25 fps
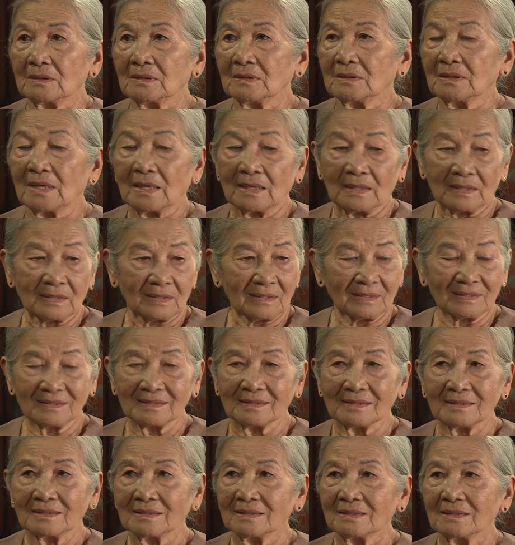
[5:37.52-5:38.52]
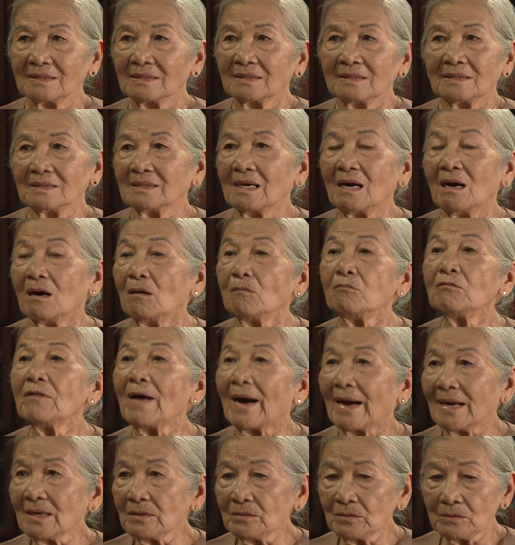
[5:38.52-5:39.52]
dạ dạ không
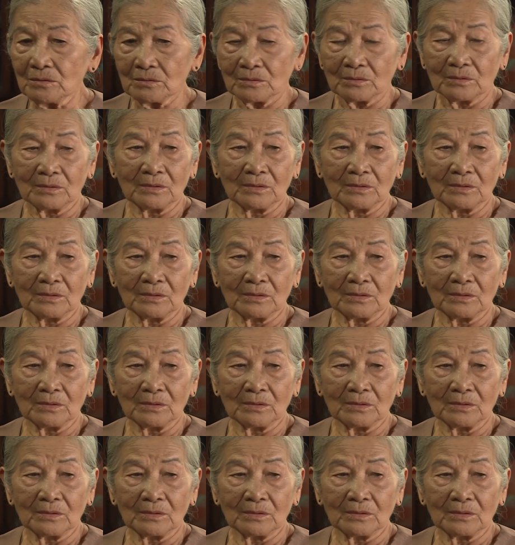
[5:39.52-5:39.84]
phải chú